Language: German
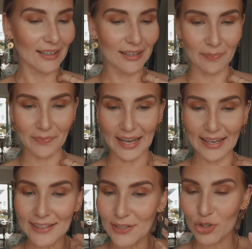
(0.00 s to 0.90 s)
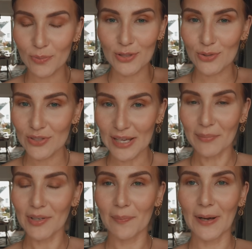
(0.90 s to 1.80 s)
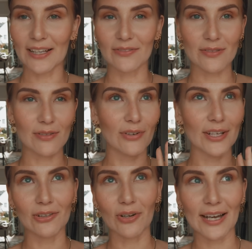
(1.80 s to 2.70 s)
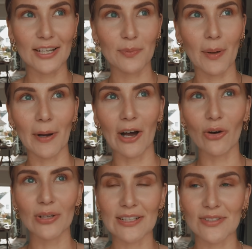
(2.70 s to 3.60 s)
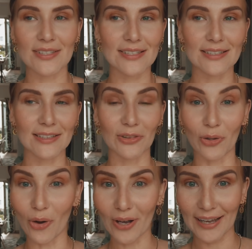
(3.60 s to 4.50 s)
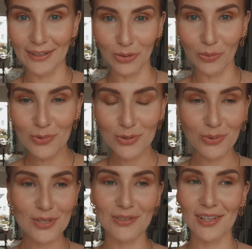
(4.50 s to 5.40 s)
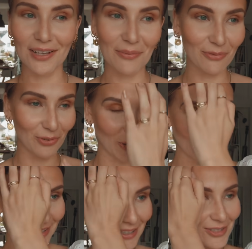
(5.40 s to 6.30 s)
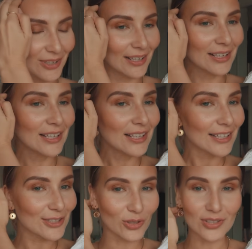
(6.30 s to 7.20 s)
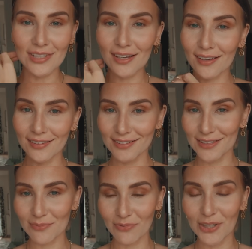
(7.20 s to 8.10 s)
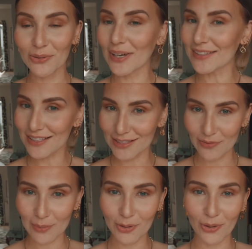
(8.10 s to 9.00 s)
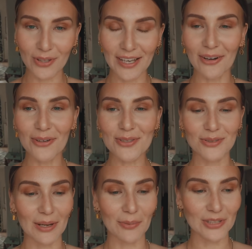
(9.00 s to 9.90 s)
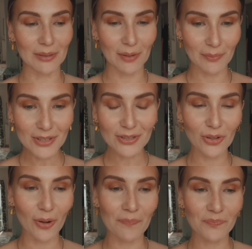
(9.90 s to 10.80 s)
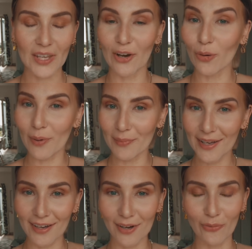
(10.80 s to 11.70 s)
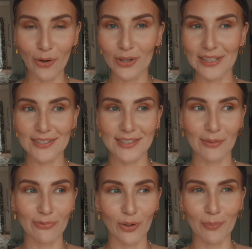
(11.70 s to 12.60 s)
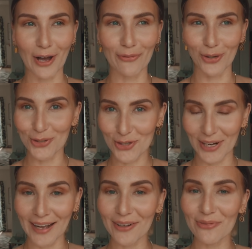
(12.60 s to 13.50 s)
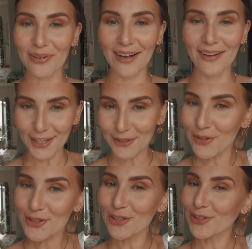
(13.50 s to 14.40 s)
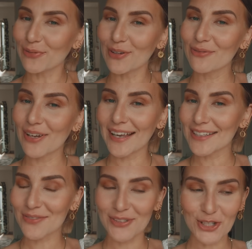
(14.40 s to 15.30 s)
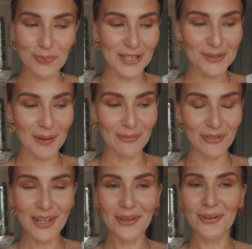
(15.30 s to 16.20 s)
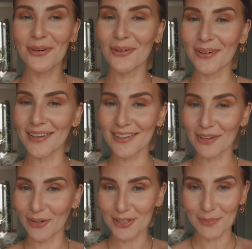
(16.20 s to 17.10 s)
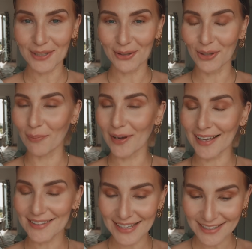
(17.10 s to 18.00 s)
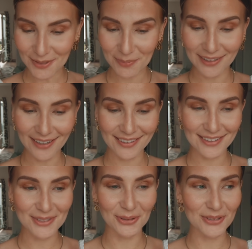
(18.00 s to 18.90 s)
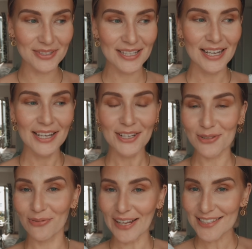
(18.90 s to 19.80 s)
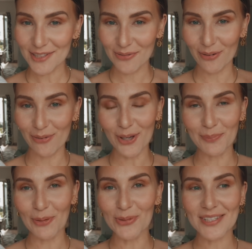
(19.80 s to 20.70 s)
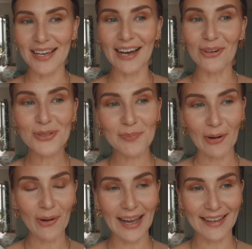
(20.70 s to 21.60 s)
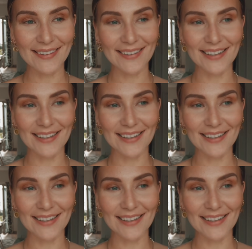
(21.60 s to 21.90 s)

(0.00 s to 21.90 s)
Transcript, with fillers: Ähm, einiges schon mal zusammengepackt, was wir vielleicht auch gar nicht mehr brauchen. Also es ist noch kein Umzugsvlog ähm, hier, sondern ich sortiere in diesem Video ganz, ganz viel mit euch aus und habe euch dabei mitgenommen, auch über mehrere Wochen. Also ich habe vor ein paar Wochen schon angefangen. Ich wünsche euch auf jeden Fall ganz viel Spaß beim Video und äh, wollte mich auch nochmal ganz herzlich bedanken, dass ihr uns so fleißig verfolgt bei unserer Hausbaureihe.